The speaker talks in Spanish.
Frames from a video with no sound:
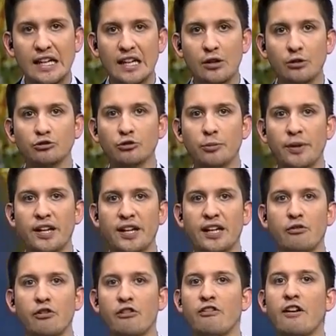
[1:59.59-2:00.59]
incluso para
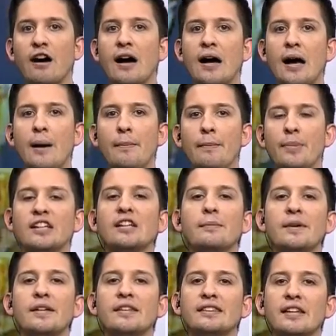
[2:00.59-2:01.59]
que vuelva
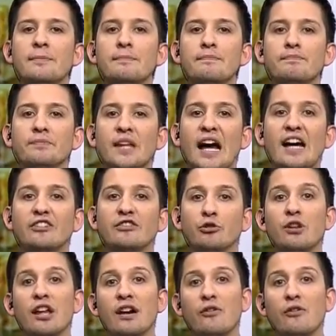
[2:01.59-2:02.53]
plenamente a sus